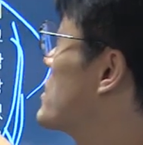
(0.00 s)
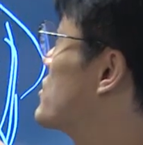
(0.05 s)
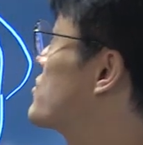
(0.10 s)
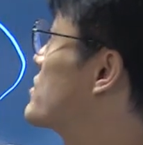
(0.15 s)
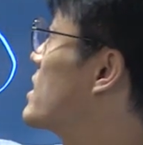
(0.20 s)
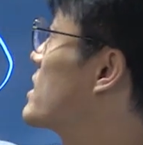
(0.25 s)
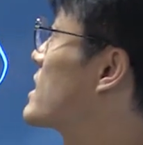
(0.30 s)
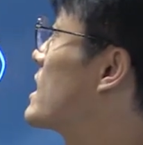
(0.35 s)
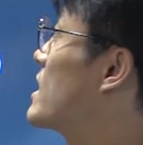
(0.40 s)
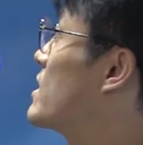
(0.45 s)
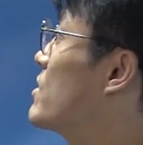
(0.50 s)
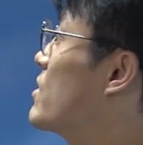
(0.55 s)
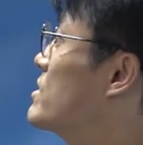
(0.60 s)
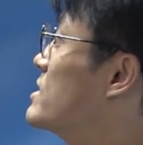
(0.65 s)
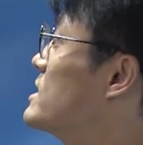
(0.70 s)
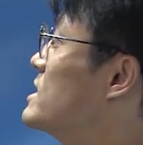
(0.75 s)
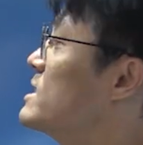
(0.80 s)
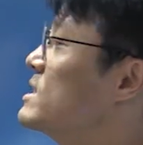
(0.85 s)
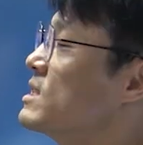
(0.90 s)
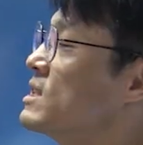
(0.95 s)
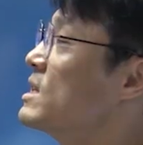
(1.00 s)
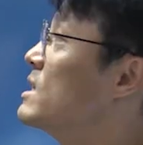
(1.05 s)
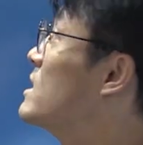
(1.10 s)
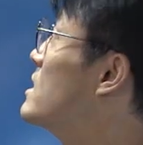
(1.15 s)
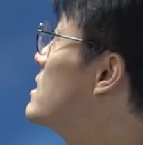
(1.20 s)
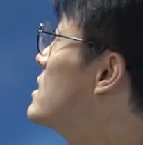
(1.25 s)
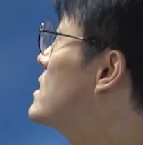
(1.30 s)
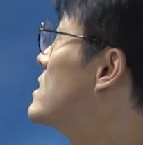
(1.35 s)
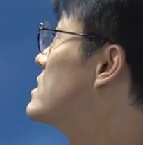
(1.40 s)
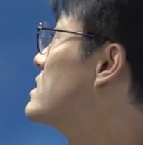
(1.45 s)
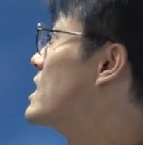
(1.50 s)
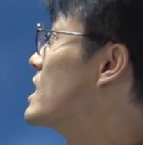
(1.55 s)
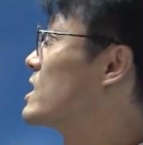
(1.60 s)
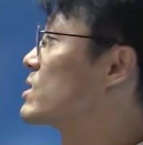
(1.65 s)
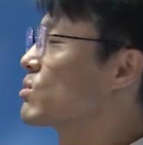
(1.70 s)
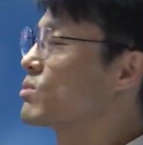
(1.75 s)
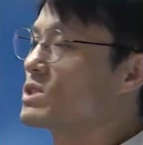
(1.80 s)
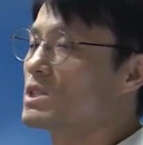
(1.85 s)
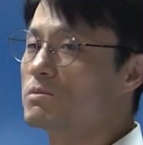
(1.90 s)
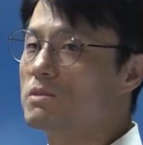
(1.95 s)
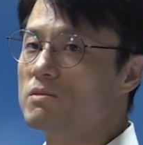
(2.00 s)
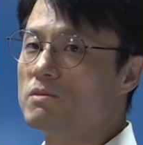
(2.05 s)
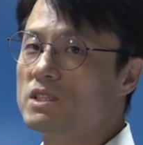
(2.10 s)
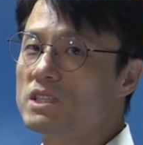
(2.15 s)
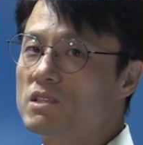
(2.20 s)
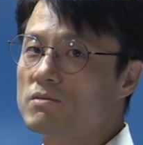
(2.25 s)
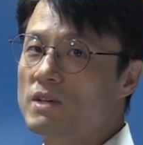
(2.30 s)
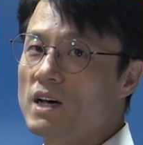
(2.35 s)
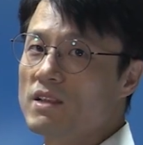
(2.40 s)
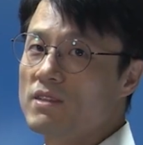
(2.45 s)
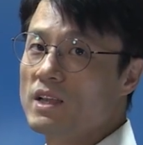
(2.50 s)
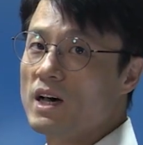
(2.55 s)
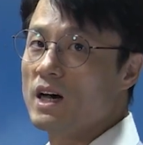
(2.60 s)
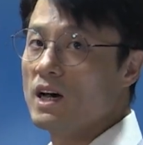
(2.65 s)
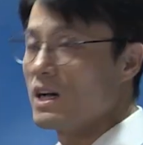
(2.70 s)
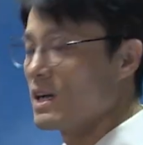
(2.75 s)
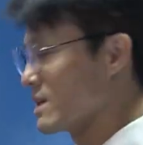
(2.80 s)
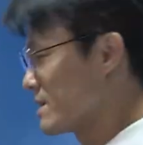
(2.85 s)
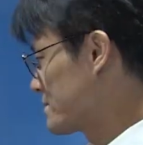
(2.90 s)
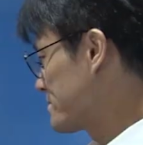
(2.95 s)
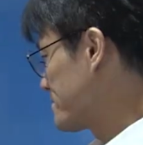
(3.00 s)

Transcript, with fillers: 대출하게 한 거는 예, 통신 비밀 침해한다.